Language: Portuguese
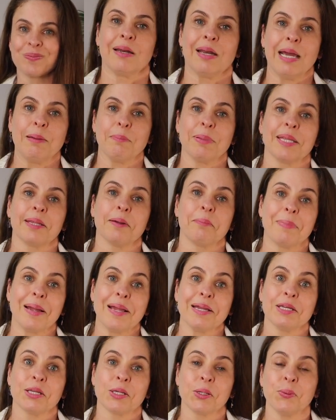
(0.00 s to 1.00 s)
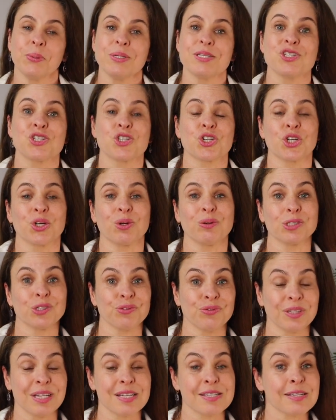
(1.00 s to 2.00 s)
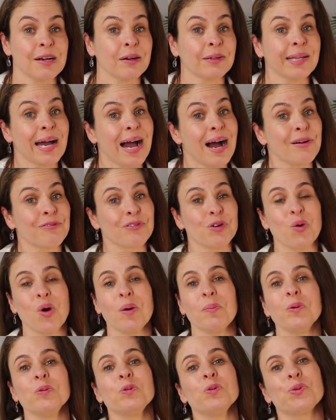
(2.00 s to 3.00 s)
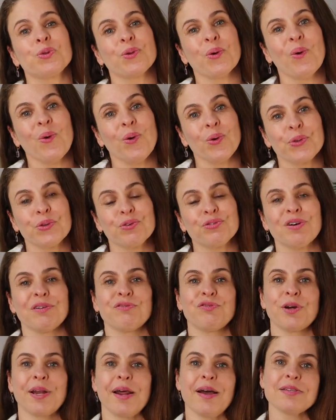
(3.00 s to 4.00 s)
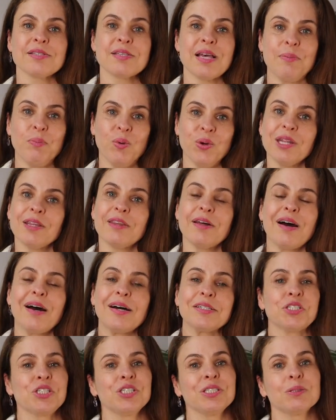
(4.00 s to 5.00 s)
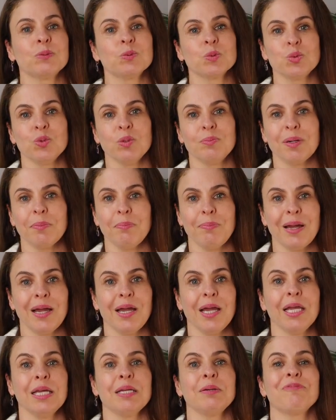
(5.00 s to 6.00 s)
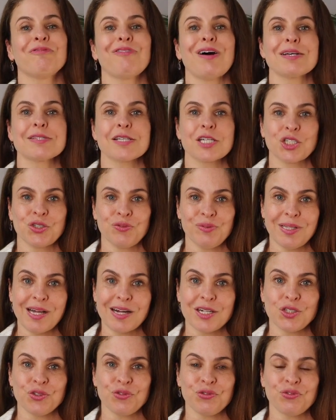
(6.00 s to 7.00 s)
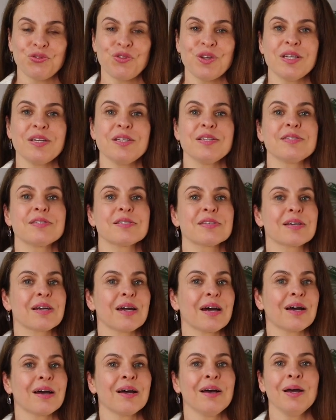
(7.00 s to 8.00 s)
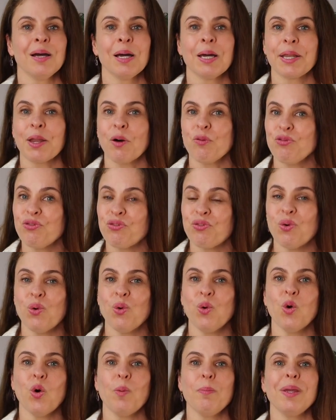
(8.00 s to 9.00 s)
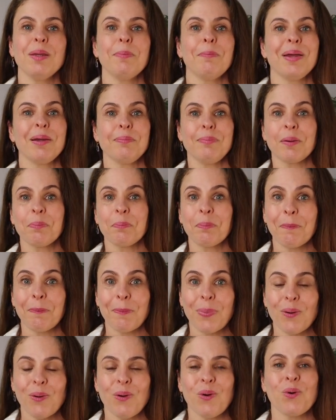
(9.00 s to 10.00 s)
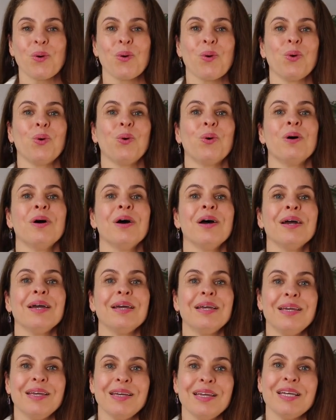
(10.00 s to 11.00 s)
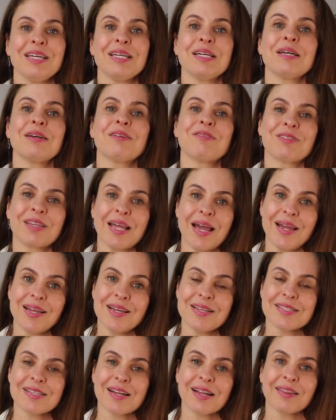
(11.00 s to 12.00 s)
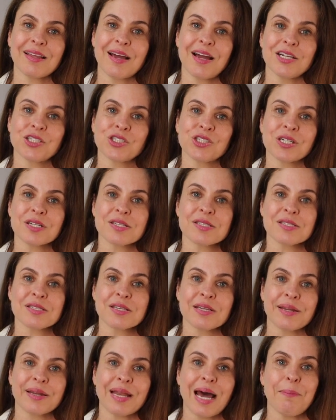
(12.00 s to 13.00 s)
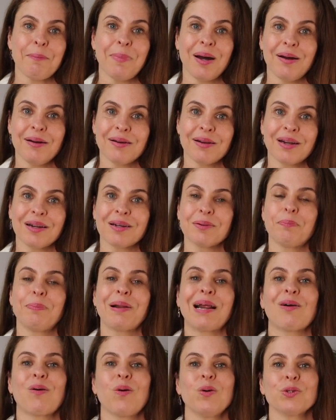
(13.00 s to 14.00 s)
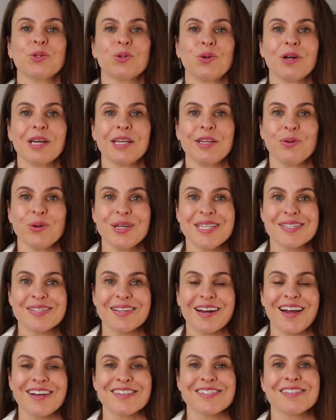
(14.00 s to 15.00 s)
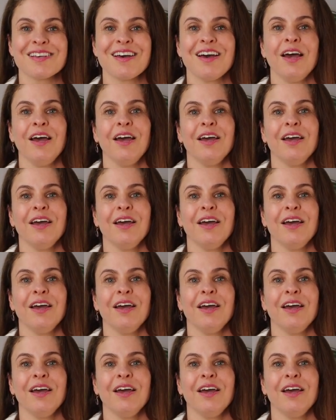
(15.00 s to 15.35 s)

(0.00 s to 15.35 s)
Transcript: Lembre também que um estilo de vida saudável como um todo favorece a imunidade, então durma bem, faça atividade física, não fume, beba pouco e tenha estratégias na manga para controle do estresse.